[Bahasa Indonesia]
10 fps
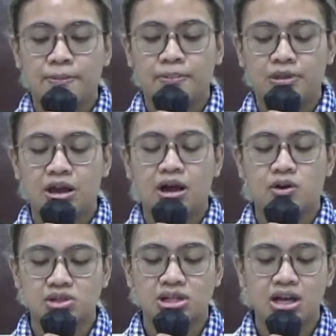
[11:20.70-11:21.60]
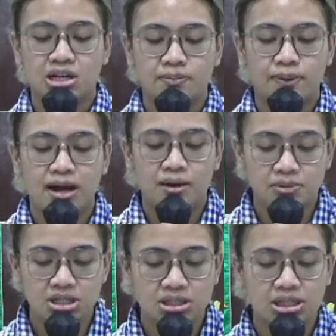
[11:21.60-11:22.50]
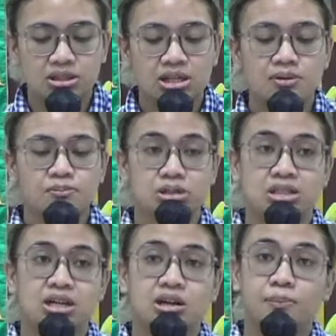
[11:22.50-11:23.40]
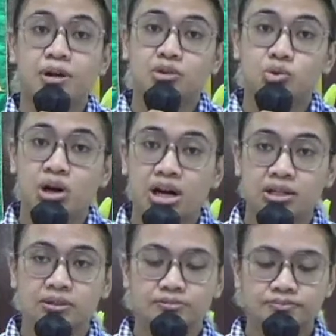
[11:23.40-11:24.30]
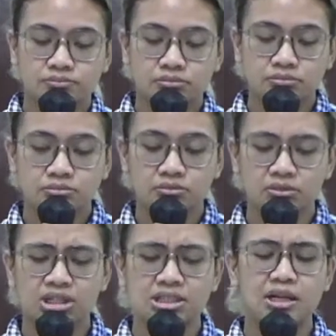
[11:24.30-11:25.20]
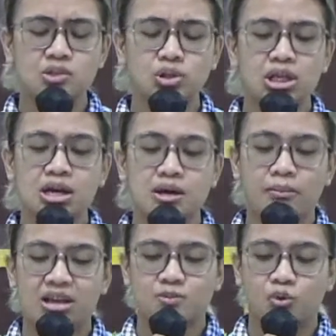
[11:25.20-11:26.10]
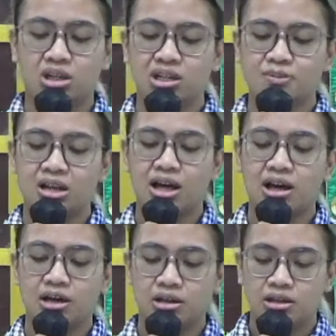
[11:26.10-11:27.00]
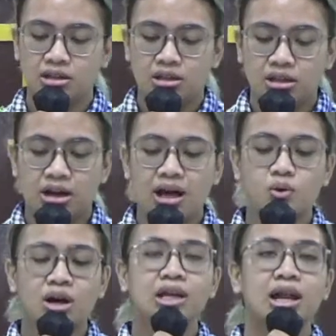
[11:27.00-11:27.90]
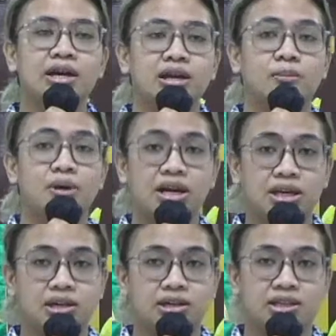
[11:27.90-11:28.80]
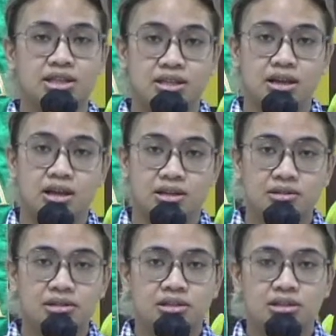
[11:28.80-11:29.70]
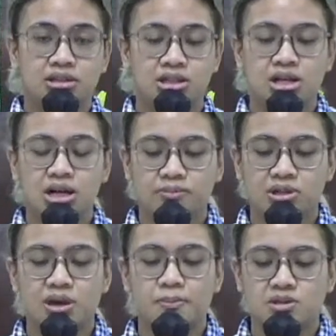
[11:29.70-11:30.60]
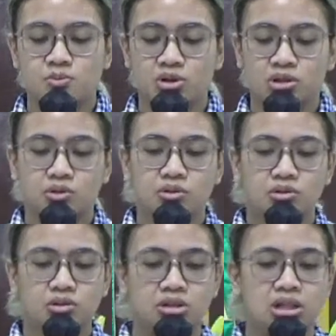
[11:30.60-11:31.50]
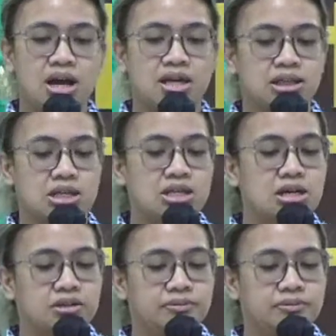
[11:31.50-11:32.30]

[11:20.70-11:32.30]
yang harus adik-adik pahami tentang percaya kepada Tuhan. Nah, selanjutnya Mazmur ini bilang, "Lakukanlah yang baik," katanya kan di dalam kitab Mazmur itu di ayat 3.